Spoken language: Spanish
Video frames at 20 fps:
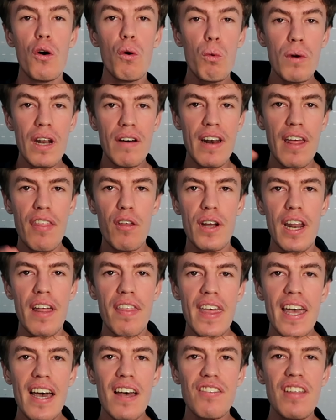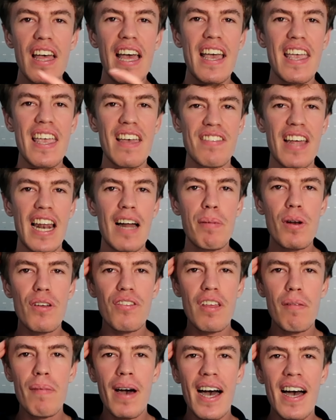Un abrazo, gracias, y hasta la
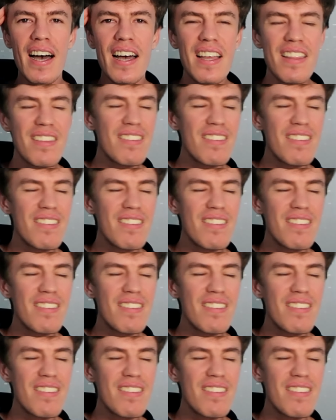próxima.